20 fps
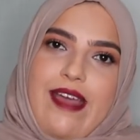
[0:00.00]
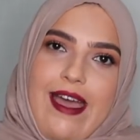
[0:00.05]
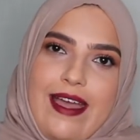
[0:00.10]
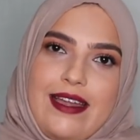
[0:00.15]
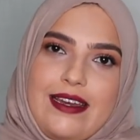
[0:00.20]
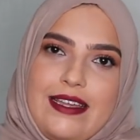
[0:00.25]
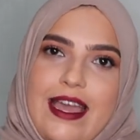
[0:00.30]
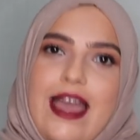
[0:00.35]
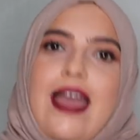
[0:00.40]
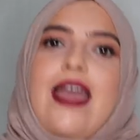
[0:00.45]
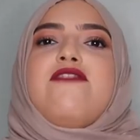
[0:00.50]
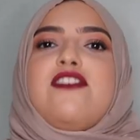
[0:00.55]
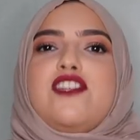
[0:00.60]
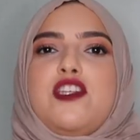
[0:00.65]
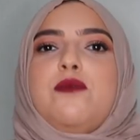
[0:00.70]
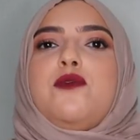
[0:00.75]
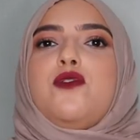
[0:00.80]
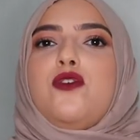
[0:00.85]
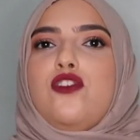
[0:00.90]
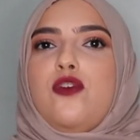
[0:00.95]
ثانيه
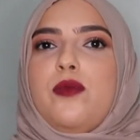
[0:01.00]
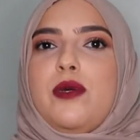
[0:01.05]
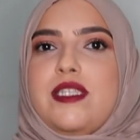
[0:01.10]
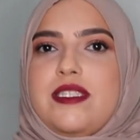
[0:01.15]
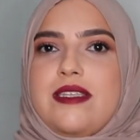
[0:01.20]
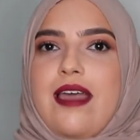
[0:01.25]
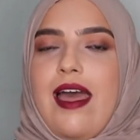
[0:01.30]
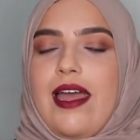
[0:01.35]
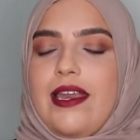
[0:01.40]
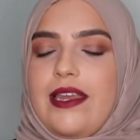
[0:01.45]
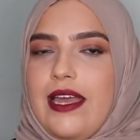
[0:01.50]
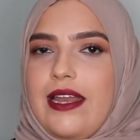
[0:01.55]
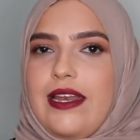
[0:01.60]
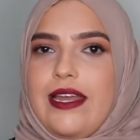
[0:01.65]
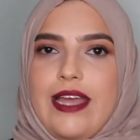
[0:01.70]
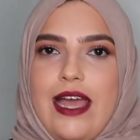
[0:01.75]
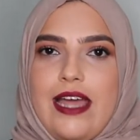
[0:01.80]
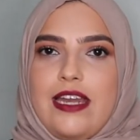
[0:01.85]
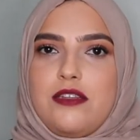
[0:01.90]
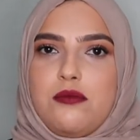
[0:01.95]
فجبت كتب الثانيه
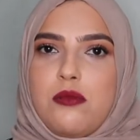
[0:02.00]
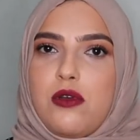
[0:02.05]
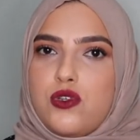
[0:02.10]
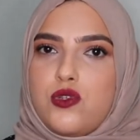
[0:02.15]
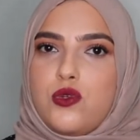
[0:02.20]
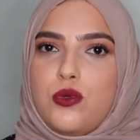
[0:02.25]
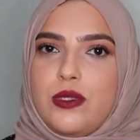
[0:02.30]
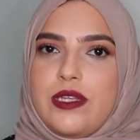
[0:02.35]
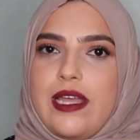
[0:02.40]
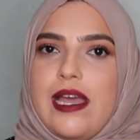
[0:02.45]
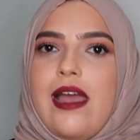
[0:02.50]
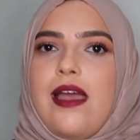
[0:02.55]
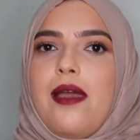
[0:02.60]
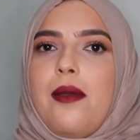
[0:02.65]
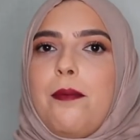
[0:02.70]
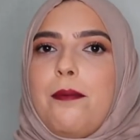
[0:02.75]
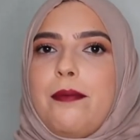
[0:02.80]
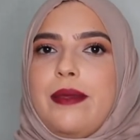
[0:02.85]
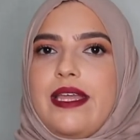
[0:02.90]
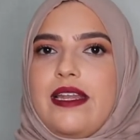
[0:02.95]
اللي كانت موجوده
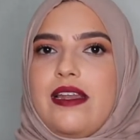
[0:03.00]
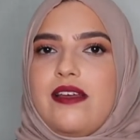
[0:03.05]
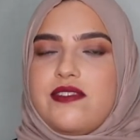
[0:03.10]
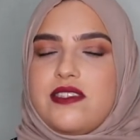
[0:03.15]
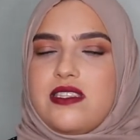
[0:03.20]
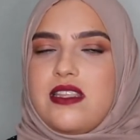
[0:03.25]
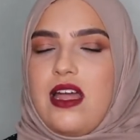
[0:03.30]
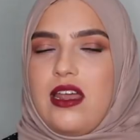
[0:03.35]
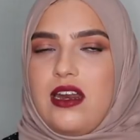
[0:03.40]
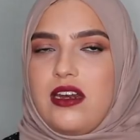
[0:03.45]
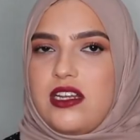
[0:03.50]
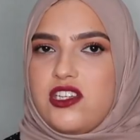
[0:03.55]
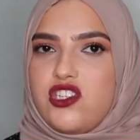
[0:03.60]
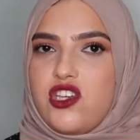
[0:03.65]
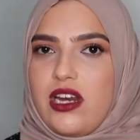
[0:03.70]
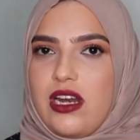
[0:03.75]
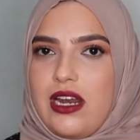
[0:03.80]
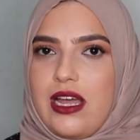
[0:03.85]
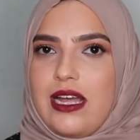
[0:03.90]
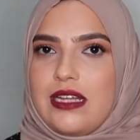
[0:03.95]
بنفس دار
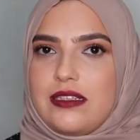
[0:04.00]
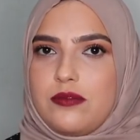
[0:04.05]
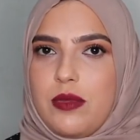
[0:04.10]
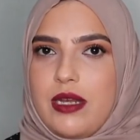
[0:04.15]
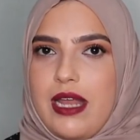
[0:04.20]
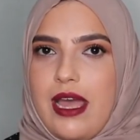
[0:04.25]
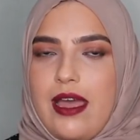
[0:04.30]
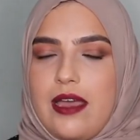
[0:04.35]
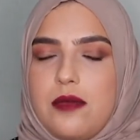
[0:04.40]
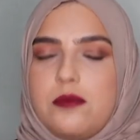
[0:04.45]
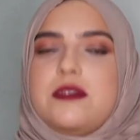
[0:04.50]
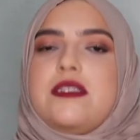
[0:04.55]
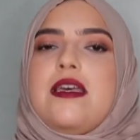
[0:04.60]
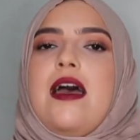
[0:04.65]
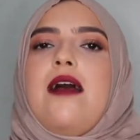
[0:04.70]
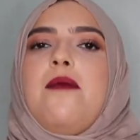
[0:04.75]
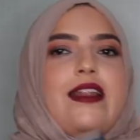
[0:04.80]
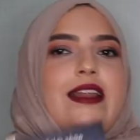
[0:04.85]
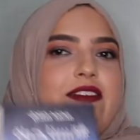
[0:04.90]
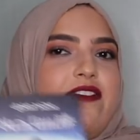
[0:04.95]
النشر اللي اخذت منها
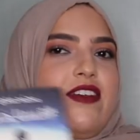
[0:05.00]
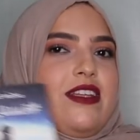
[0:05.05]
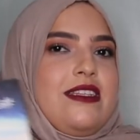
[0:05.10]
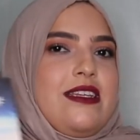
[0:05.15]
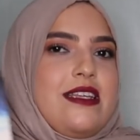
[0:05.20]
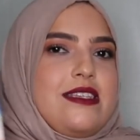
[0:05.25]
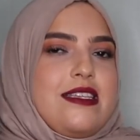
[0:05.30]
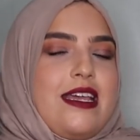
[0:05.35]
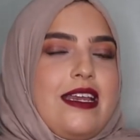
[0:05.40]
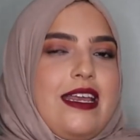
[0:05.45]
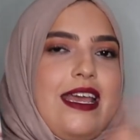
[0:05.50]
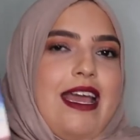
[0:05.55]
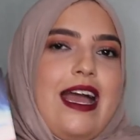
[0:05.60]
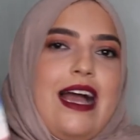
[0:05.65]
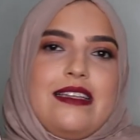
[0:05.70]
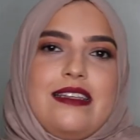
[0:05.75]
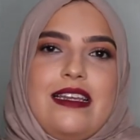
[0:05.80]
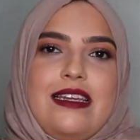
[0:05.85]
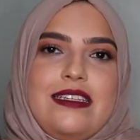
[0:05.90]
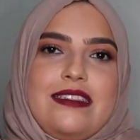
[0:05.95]
هبتة لفت نظري
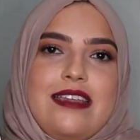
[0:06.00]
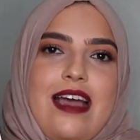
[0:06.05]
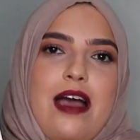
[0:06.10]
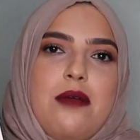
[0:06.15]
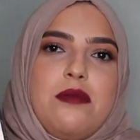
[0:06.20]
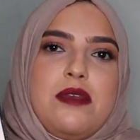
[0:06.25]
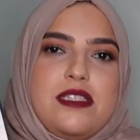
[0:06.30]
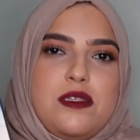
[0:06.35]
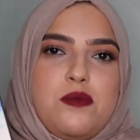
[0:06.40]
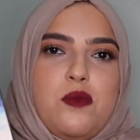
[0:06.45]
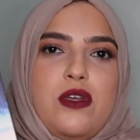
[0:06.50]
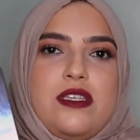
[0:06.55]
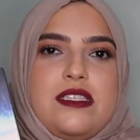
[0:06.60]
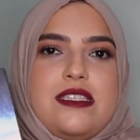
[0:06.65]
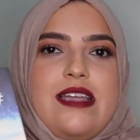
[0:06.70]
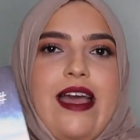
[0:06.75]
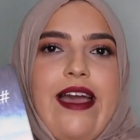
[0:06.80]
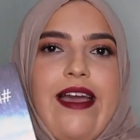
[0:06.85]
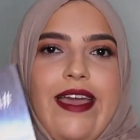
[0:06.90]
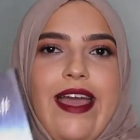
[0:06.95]
هذا الكتاب اسمه
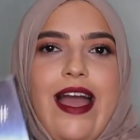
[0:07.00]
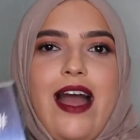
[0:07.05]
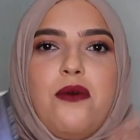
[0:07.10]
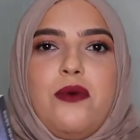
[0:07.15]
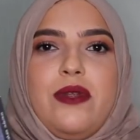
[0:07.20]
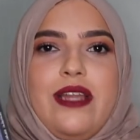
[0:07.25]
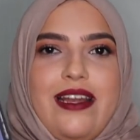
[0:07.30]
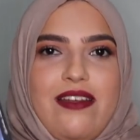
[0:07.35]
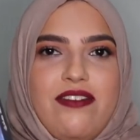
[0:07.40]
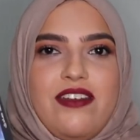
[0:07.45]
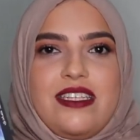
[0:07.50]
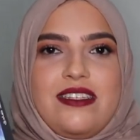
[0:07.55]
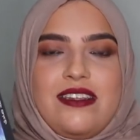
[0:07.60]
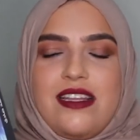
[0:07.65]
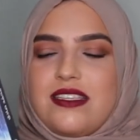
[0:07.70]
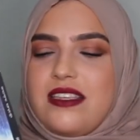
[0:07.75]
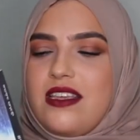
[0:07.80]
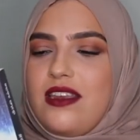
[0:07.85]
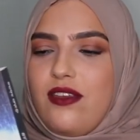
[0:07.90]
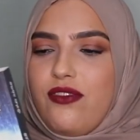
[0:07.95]
انستا حياه واللي لفت
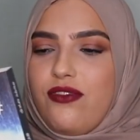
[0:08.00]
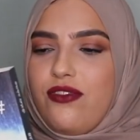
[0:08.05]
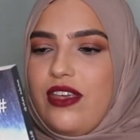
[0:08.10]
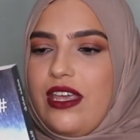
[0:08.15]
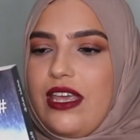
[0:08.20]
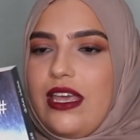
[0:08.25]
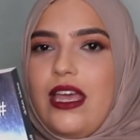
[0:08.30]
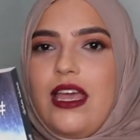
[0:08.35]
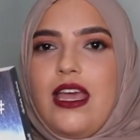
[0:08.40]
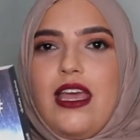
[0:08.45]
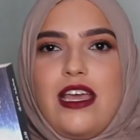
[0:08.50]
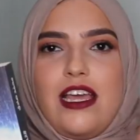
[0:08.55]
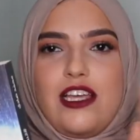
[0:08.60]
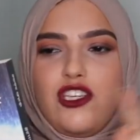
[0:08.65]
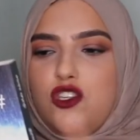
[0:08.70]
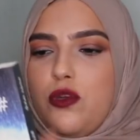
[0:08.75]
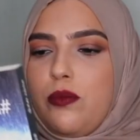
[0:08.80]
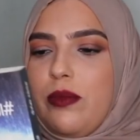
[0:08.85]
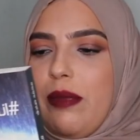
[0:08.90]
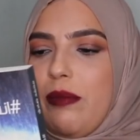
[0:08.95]
نظري فيه
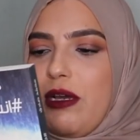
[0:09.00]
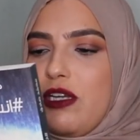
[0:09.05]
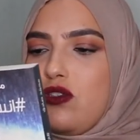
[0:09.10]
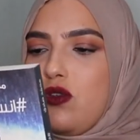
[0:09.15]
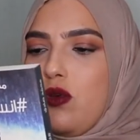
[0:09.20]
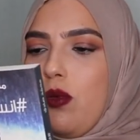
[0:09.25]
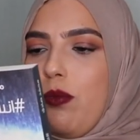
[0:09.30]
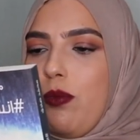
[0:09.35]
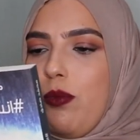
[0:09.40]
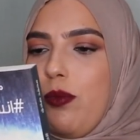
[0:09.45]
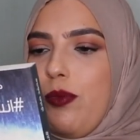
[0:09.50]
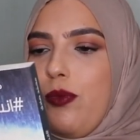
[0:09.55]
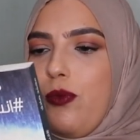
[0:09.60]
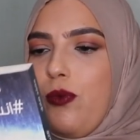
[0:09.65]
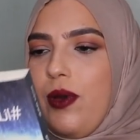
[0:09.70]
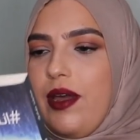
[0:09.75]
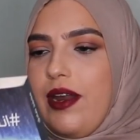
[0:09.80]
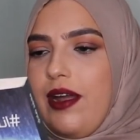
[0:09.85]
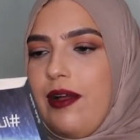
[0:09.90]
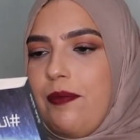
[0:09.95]
الجمله مكتوب
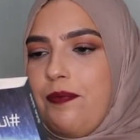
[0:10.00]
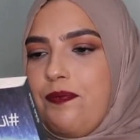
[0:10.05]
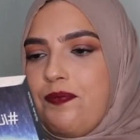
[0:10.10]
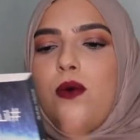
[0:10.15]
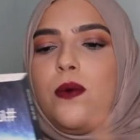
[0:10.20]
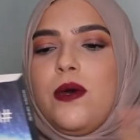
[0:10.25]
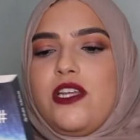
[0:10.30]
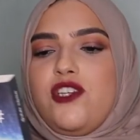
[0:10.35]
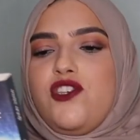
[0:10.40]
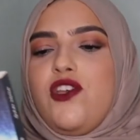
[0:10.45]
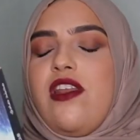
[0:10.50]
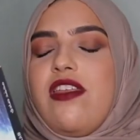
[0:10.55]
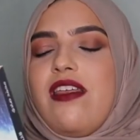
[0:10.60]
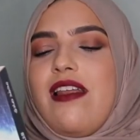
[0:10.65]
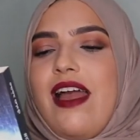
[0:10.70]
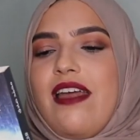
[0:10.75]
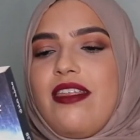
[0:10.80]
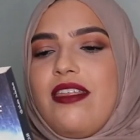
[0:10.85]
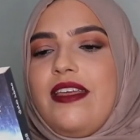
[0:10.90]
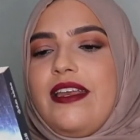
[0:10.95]
ورا هو رجل
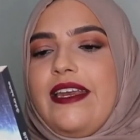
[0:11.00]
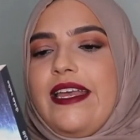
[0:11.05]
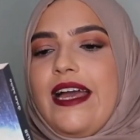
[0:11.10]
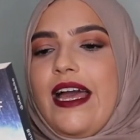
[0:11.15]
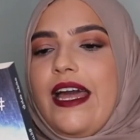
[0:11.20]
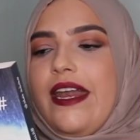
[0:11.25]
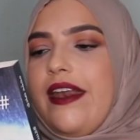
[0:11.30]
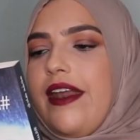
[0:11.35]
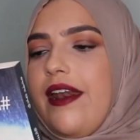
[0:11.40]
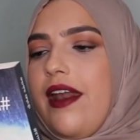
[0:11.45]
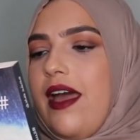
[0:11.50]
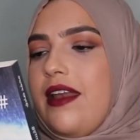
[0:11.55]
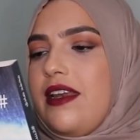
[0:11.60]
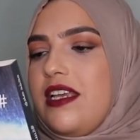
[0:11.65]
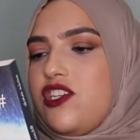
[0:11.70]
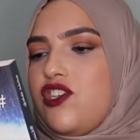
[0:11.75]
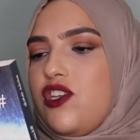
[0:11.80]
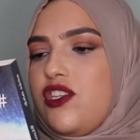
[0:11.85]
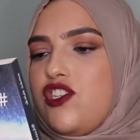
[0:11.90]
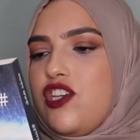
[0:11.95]
ثلاثيني قرر ان
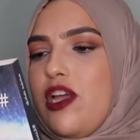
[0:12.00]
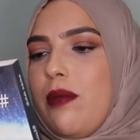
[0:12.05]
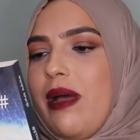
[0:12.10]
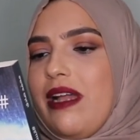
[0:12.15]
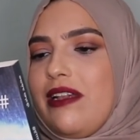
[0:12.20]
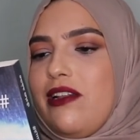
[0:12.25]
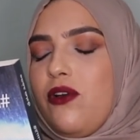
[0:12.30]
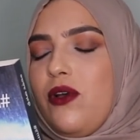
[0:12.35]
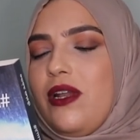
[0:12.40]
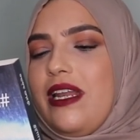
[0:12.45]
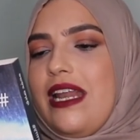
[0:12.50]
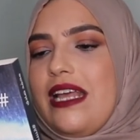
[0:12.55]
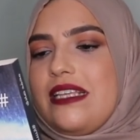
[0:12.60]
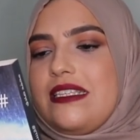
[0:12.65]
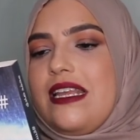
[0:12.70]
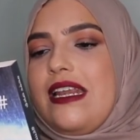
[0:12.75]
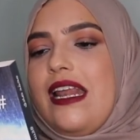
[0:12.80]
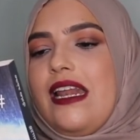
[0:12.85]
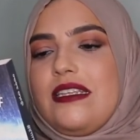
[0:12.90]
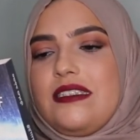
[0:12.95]
يجد اجابات لكل
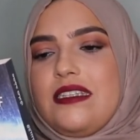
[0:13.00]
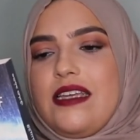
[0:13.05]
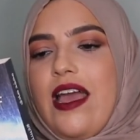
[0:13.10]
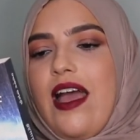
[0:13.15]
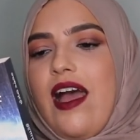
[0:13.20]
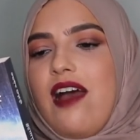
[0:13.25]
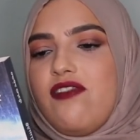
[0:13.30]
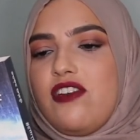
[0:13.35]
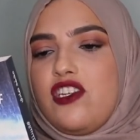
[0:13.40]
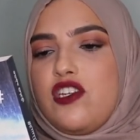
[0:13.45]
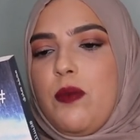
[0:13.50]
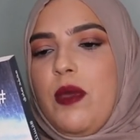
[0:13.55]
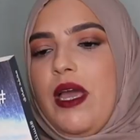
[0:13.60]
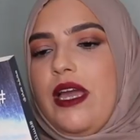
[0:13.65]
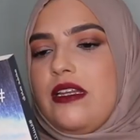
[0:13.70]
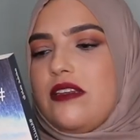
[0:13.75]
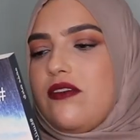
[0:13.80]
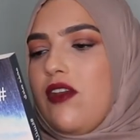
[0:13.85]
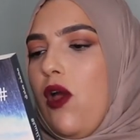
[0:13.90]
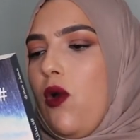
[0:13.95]
الاسئله التي يخاف
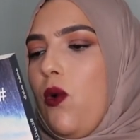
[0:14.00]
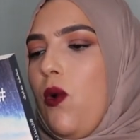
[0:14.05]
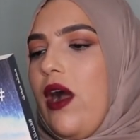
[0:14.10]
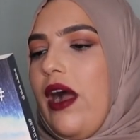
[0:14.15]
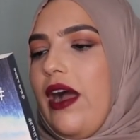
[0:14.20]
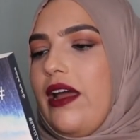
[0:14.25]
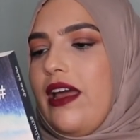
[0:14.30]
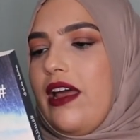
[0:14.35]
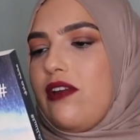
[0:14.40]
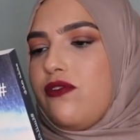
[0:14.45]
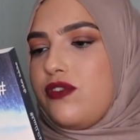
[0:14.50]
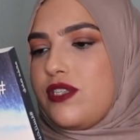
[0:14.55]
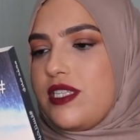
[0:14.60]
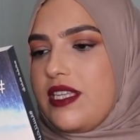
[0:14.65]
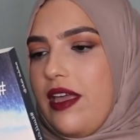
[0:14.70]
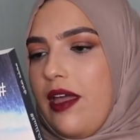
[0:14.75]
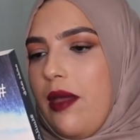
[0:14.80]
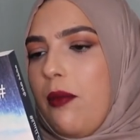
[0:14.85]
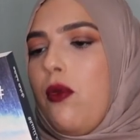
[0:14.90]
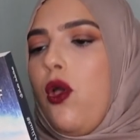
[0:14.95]
الجميع ان يطرحوها على
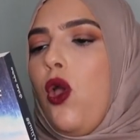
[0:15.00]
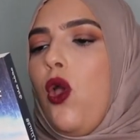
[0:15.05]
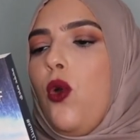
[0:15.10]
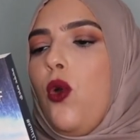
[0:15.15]
انفسهم